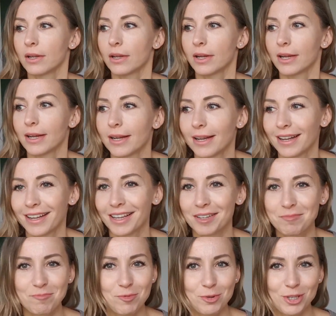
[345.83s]
Ech,
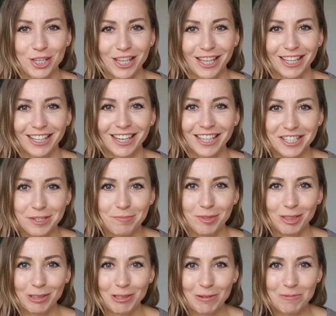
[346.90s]
później
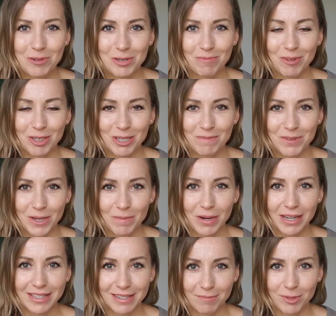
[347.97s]
lecimy do domu szybko się
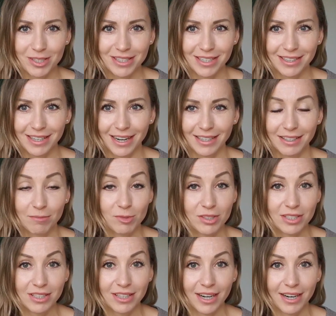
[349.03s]
przebrać na monster Trucki.
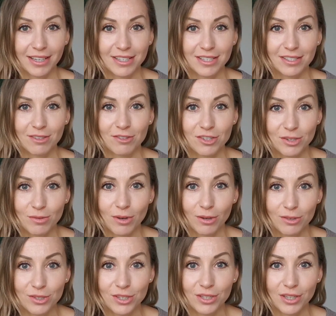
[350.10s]
Monster Trucki się skończyły o
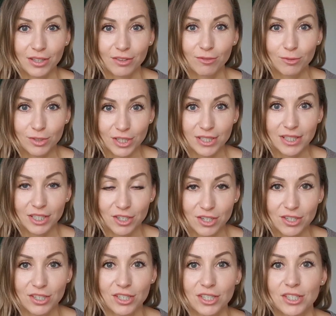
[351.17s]
godzinie
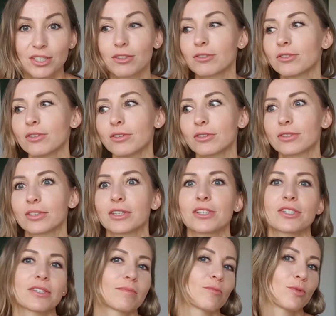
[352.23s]
20.30, no to on
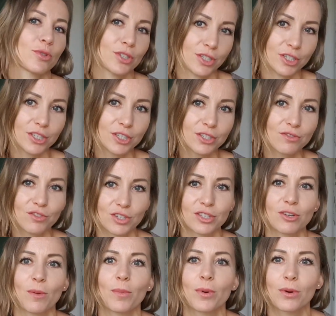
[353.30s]
jeszcze musi iść
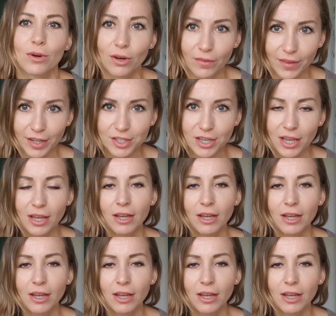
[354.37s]
wszystko pooglądać.